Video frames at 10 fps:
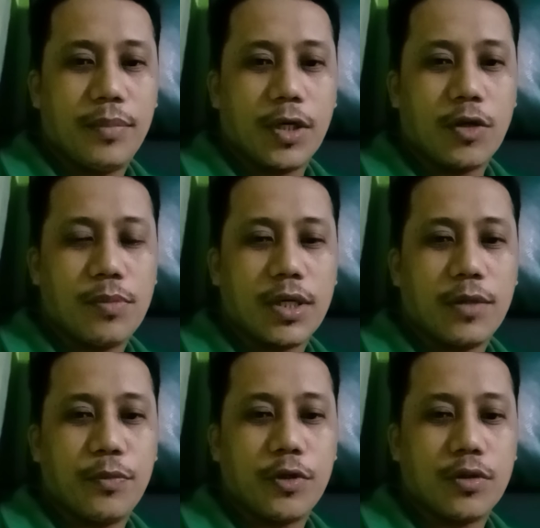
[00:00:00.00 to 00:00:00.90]
pag
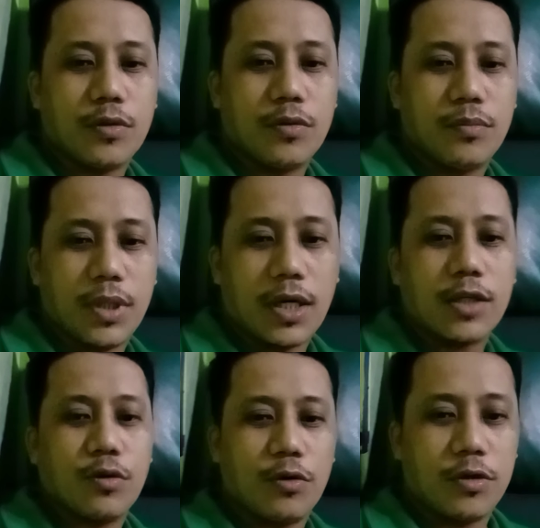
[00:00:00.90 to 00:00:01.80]
lumaki po ito,
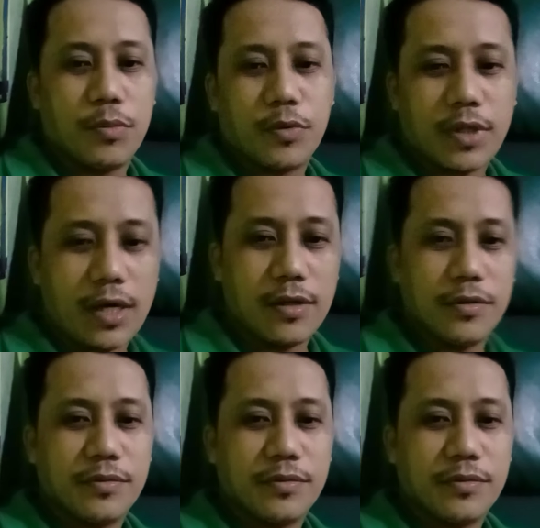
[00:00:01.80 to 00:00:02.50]
makakatulong din po tayo.